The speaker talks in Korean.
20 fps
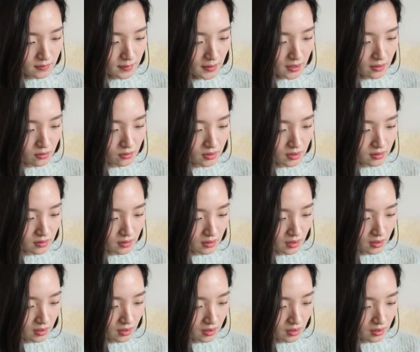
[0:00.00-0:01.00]

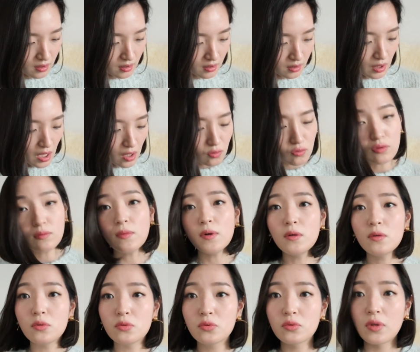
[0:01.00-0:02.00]
발견했는데
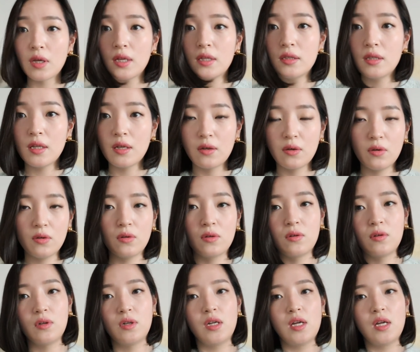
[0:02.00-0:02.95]
한국말로도 돼 있네요.